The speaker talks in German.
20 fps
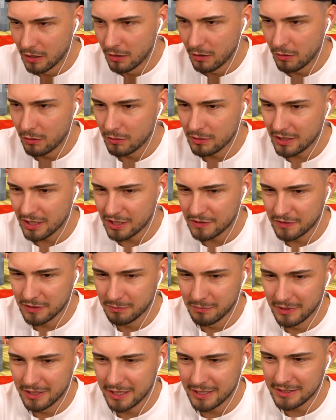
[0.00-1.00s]
Und das
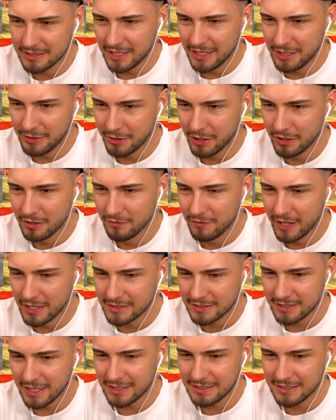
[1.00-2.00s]
wird man gleich sehen können. Wer
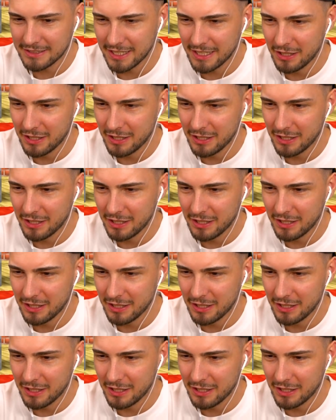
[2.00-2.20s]
ist das denn,